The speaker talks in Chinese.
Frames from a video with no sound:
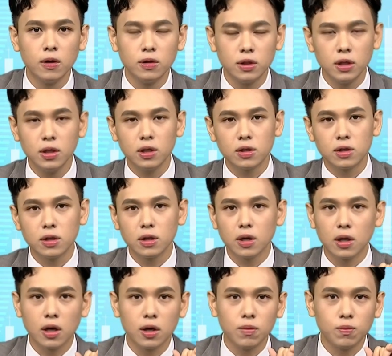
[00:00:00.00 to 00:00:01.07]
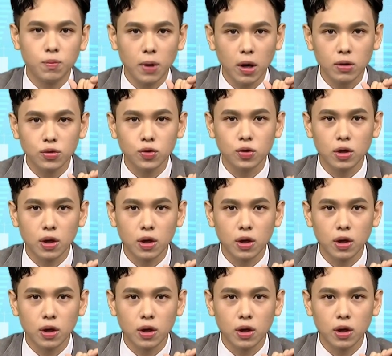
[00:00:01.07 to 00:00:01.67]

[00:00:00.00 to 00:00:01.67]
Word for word: 今年是一个很标准、